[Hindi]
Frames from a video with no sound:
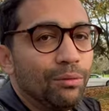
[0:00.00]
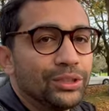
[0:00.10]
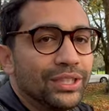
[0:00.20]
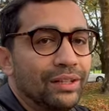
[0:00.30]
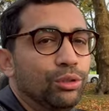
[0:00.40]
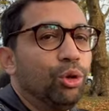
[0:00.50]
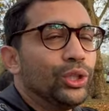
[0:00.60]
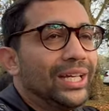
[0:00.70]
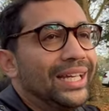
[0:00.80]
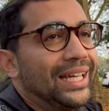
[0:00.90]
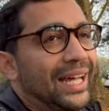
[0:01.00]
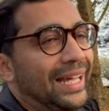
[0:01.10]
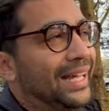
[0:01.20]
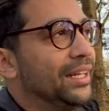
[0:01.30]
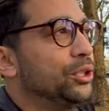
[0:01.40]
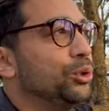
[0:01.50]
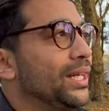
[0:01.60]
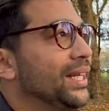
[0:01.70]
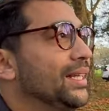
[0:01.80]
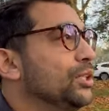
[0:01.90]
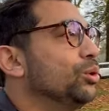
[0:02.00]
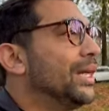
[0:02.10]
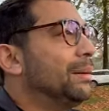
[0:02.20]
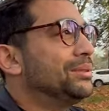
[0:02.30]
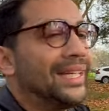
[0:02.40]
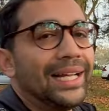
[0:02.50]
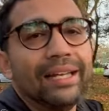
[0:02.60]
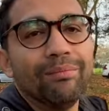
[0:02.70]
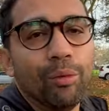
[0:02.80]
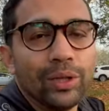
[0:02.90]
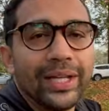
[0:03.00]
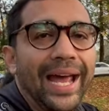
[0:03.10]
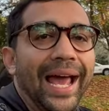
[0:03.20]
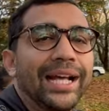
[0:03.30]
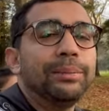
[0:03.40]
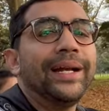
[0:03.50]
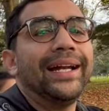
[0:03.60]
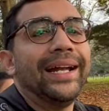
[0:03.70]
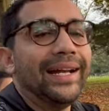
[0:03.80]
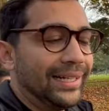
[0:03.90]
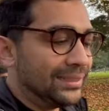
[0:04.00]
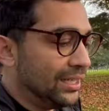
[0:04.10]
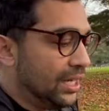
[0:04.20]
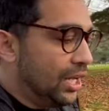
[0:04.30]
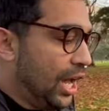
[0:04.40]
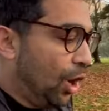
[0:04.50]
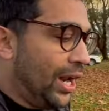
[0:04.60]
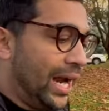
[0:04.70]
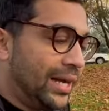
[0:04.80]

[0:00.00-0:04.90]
वो सिर्फ दो दिन की या एक दिन की छुट्टी देता है जो कि आप सिक लीव बोलते हैं एज पर अटेंडेंस और